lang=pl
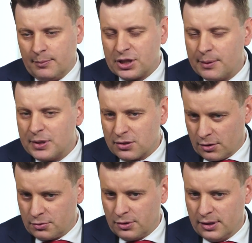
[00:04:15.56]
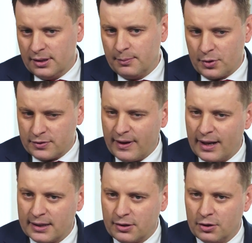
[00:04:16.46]
Przepis, o który
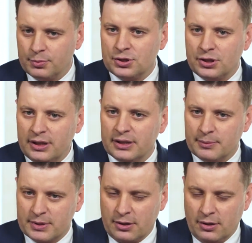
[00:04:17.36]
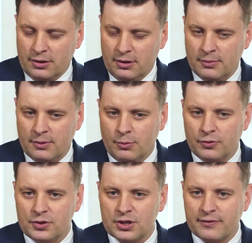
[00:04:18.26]
pozwala to robić innym stronom,
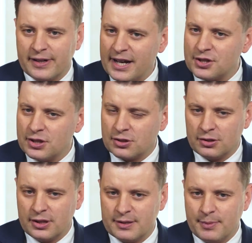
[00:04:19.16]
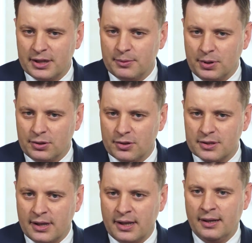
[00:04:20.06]
mówi, że w razie istotnej zmiany
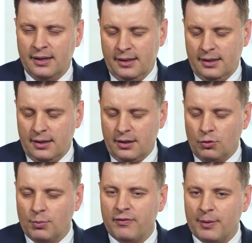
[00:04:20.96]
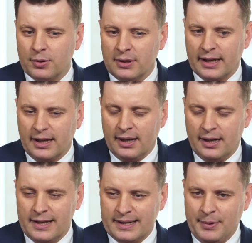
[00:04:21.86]
pieniądza umowa podlega
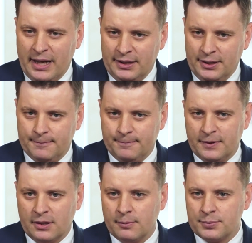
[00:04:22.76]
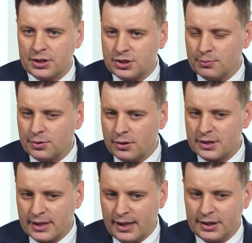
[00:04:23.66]
zmianie.
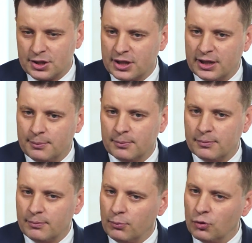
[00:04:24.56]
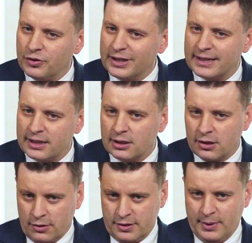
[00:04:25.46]
Przedsiębiorca, jeżeli mówi
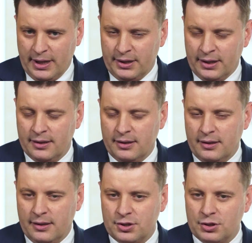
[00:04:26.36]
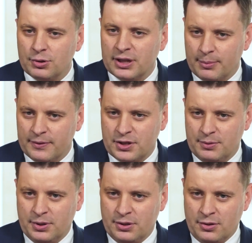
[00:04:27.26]
tylko o zmianie e, siły
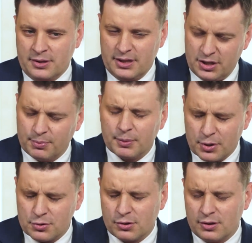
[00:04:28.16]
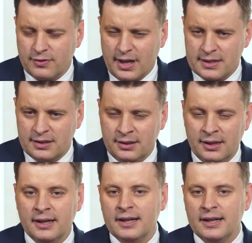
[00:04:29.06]
nabywczej pieniądza, czyli po prostu o inflacji,